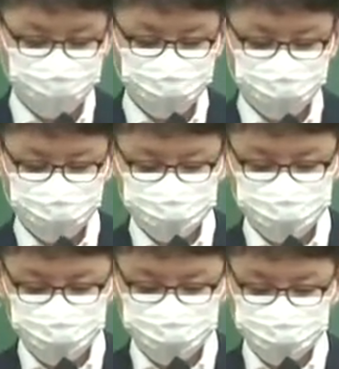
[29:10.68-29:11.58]

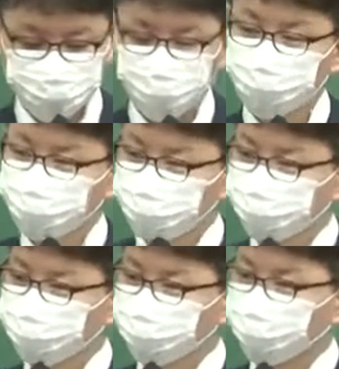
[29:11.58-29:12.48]
행태주의랑 상반된
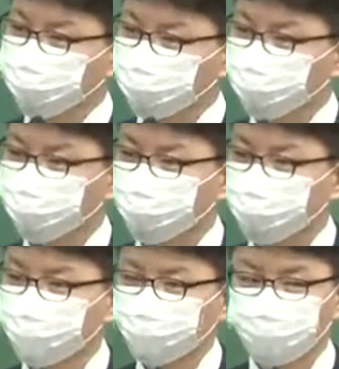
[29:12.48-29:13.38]
내용이구나 정도로만
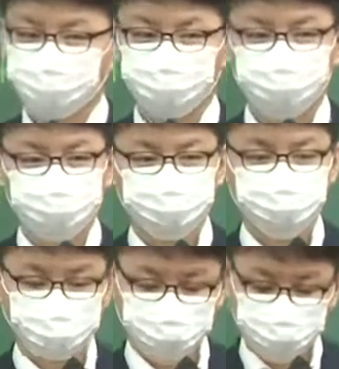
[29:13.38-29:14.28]
공부하시면
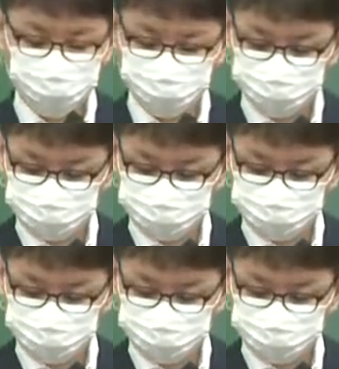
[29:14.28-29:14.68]
될 것 같아요.